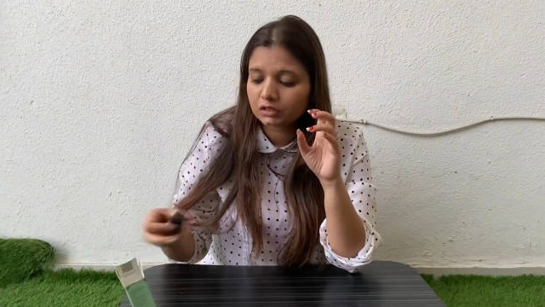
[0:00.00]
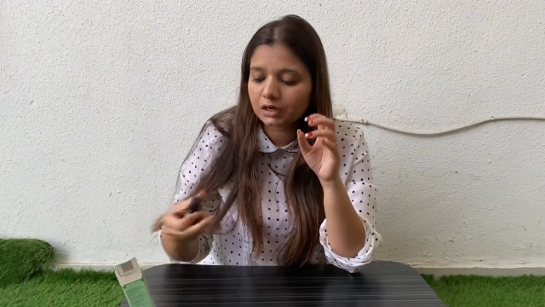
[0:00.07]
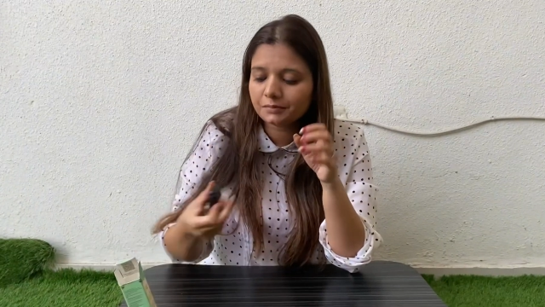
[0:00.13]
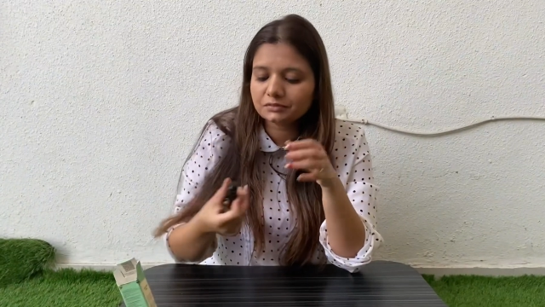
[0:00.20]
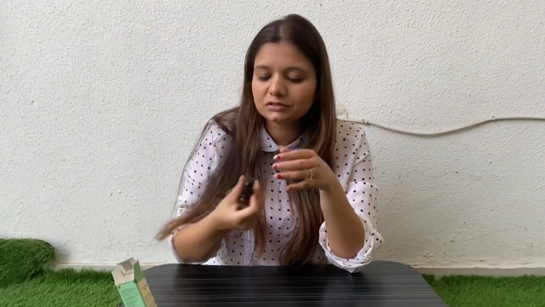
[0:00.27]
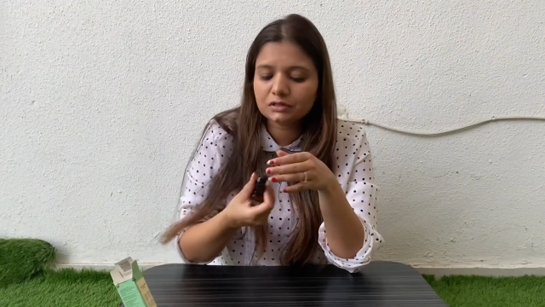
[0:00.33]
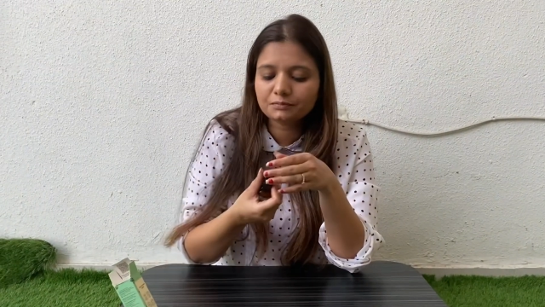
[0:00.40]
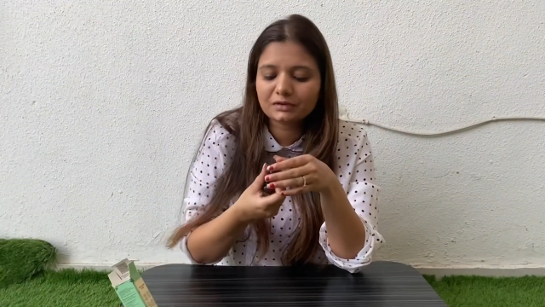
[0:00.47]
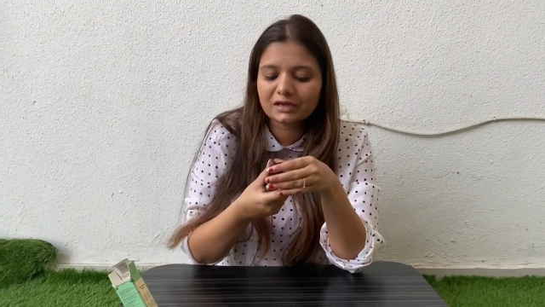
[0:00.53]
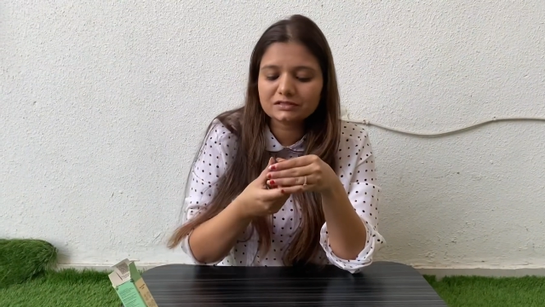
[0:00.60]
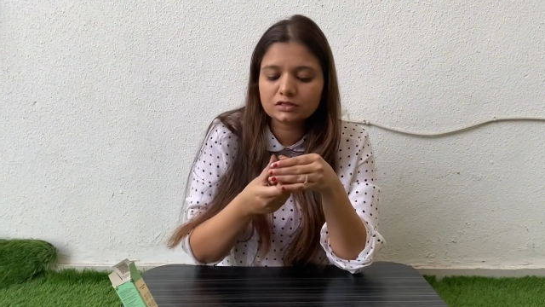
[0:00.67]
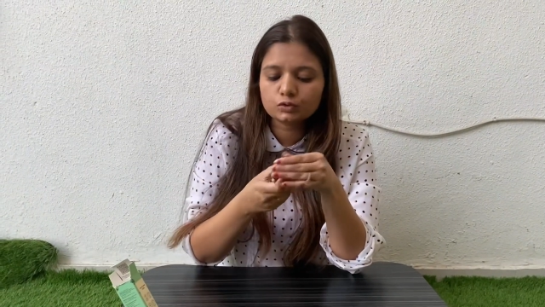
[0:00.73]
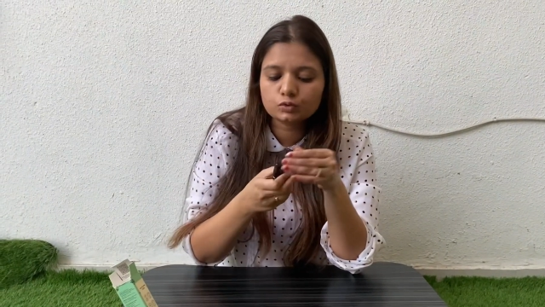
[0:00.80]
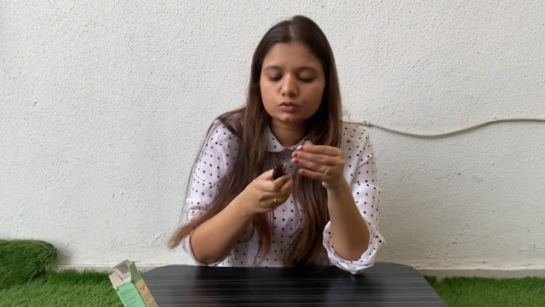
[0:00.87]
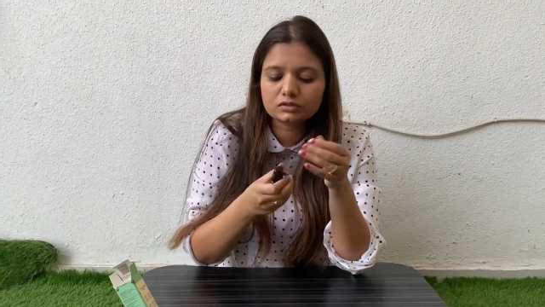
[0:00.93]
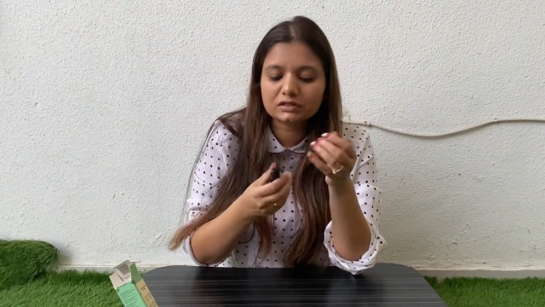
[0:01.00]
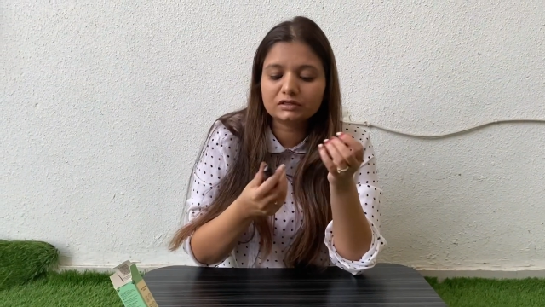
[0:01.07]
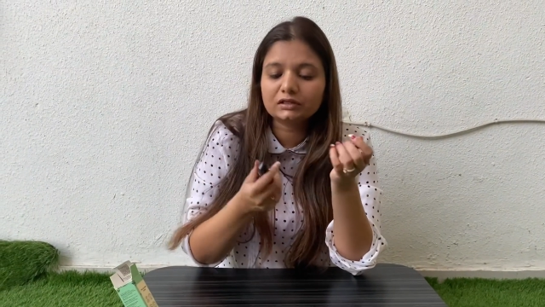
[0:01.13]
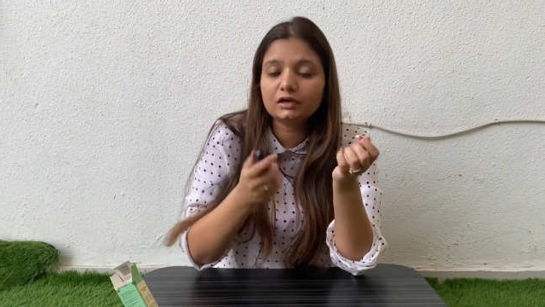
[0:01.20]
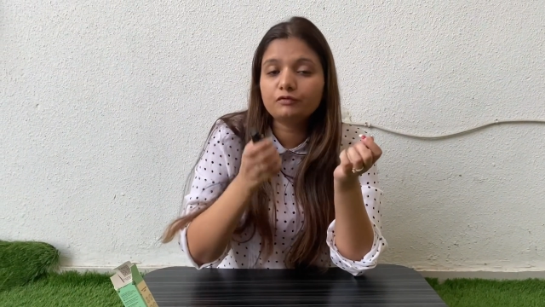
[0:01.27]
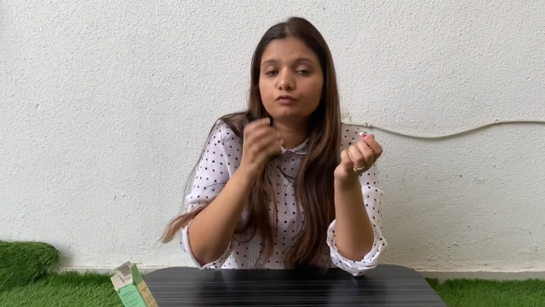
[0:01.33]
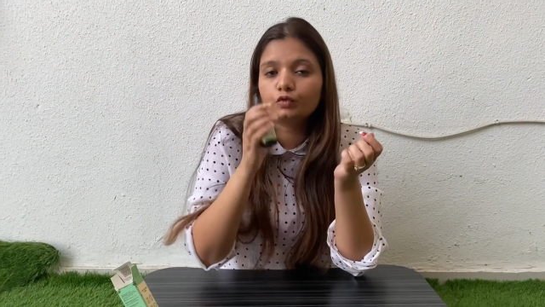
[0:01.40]
अब इसे हम कैसे यूज़
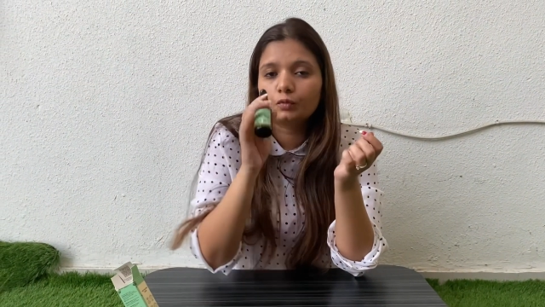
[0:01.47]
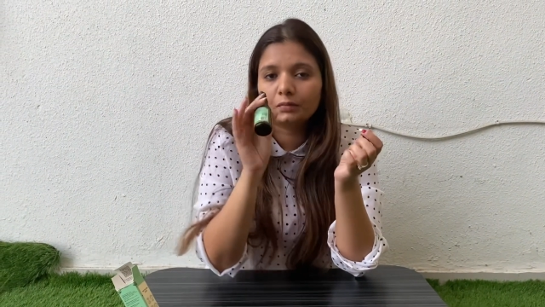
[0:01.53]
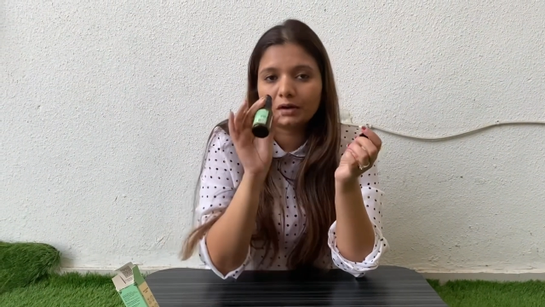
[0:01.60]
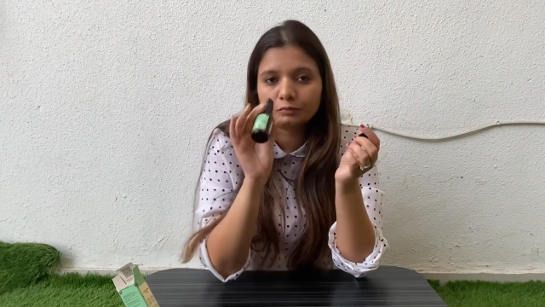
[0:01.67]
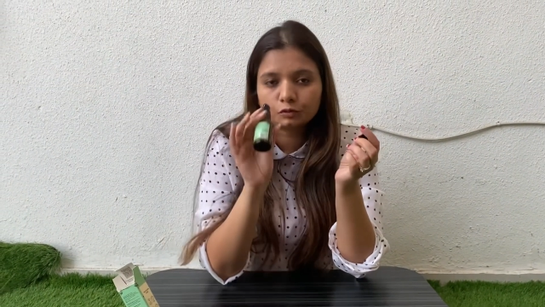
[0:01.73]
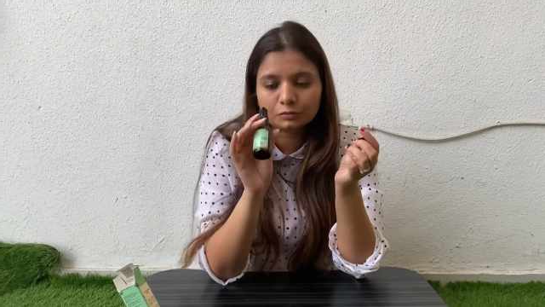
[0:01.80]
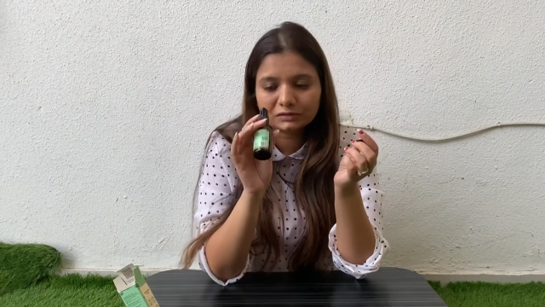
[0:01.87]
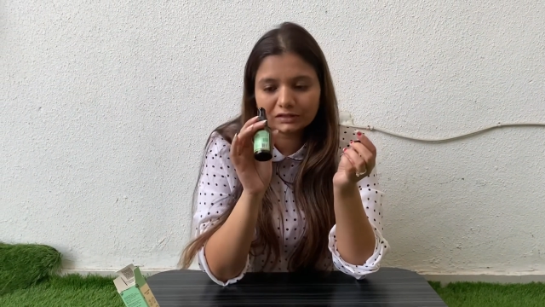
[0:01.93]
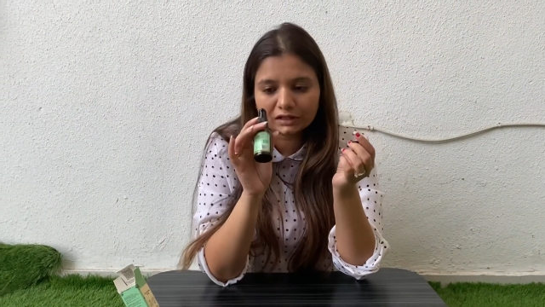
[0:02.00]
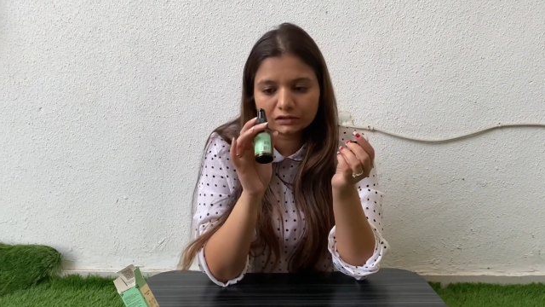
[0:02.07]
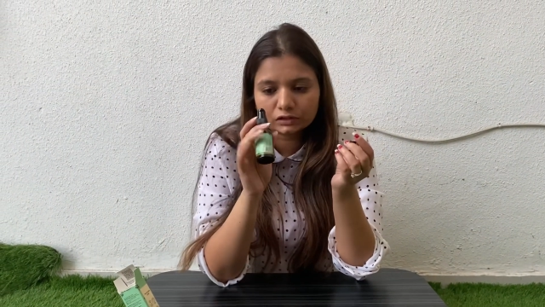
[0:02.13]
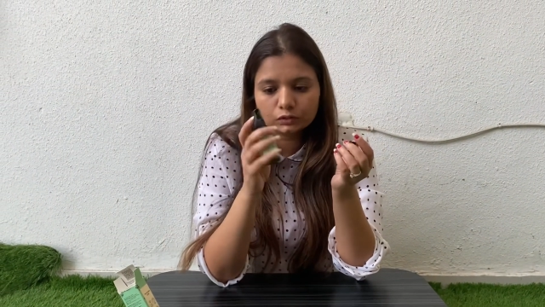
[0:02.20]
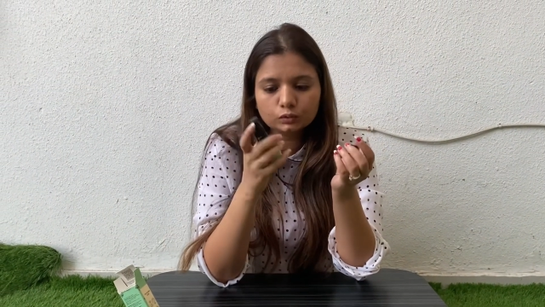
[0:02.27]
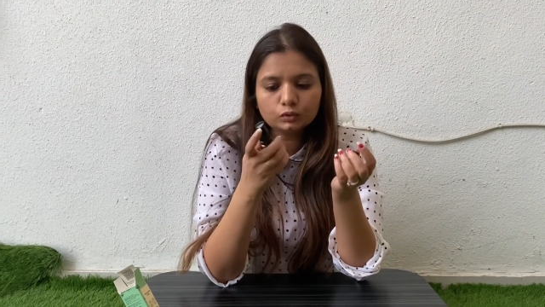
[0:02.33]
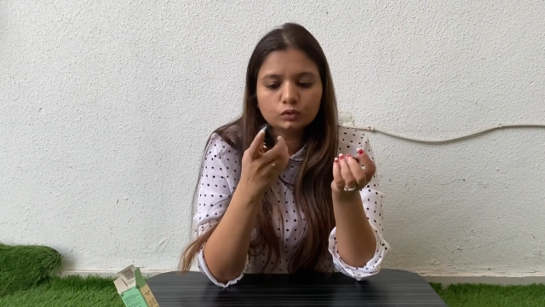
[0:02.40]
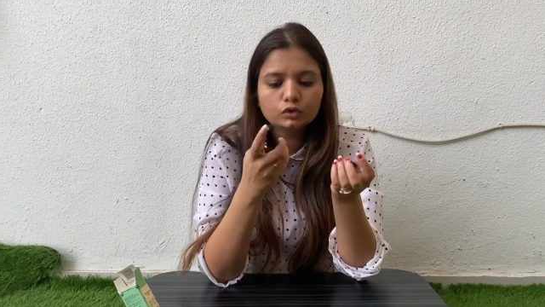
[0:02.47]
करते हैं वो मैं आपको बताती हूँ